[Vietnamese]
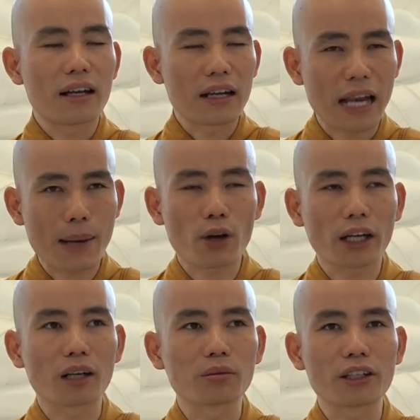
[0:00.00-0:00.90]
làm một
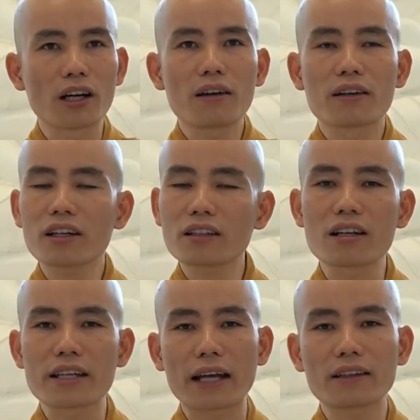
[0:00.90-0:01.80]
hành động gì đó rất
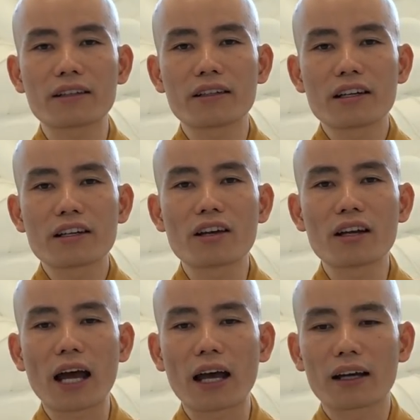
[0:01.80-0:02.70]
đơn giản thôi, đó
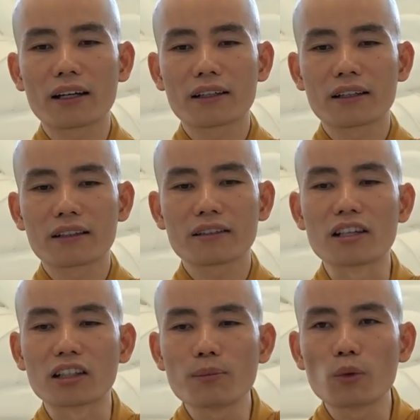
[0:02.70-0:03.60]
là
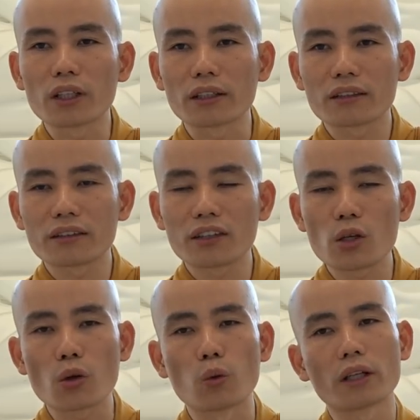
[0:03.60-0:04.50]
đừng có mua thịt,
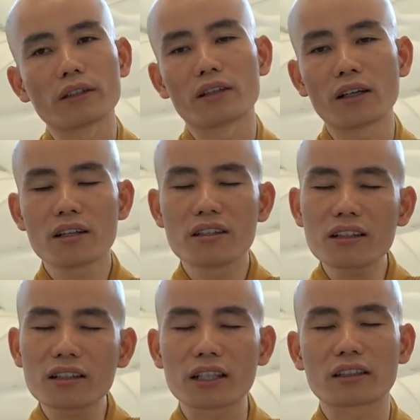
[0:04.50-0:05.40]
tiêu thụ thịt nữa,
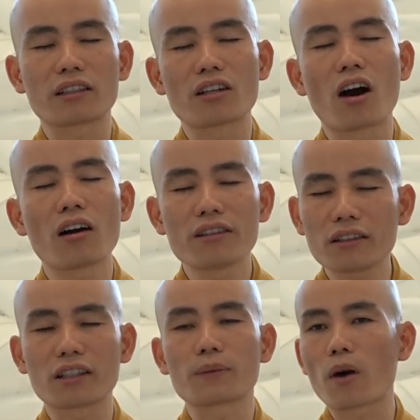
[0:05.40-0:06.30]
nhất là thịt đỏ,
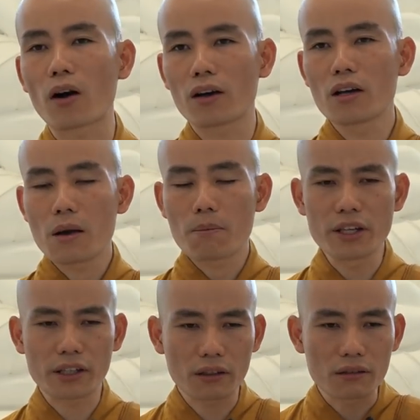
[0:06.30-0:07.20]
nhất là thịt bò.
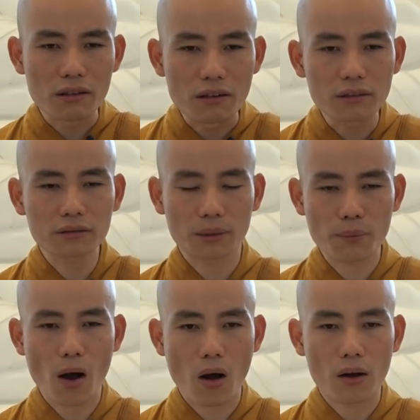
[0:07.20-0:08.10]
Bởi vì cái lượng thịt
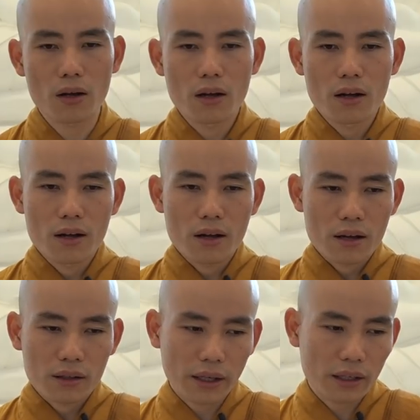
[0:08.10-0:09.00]
bò,
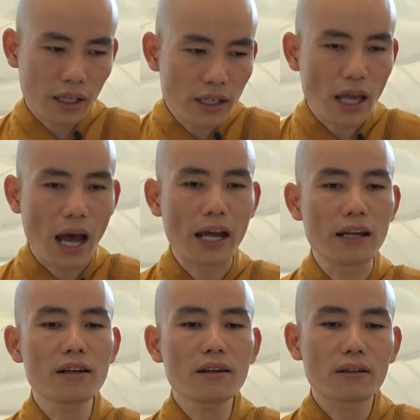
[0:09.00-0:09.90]
cái khí
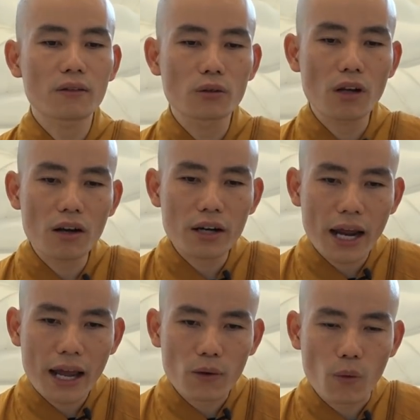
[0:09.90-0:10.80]
thải của nó
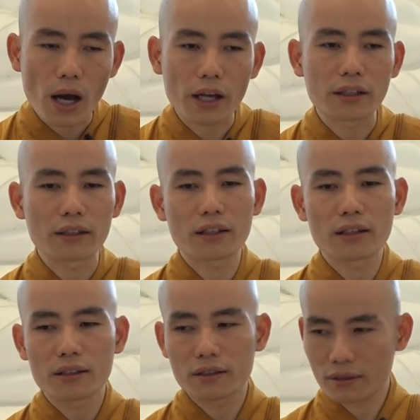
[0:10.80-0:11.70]
ra ngoài
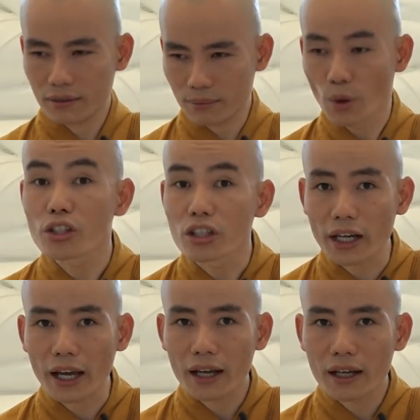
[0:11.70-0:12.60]
môi trường
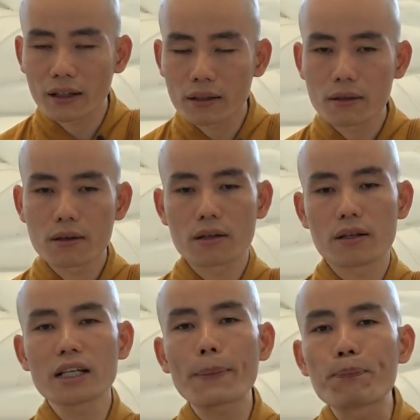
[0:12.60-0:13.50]
này
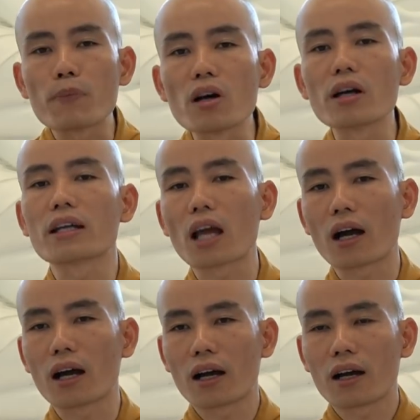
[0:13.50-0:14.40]
nó gấp mười
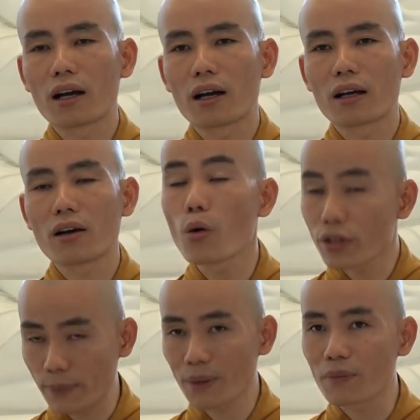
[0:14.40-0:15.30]
lần, ô
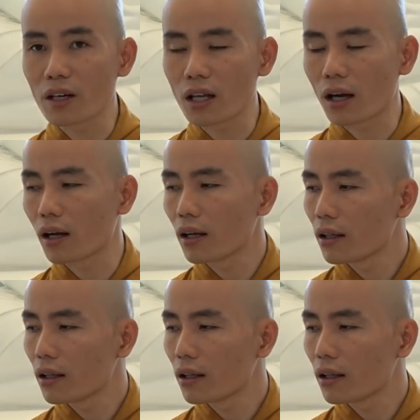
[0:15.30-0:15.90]
nhiễm gấp mười lần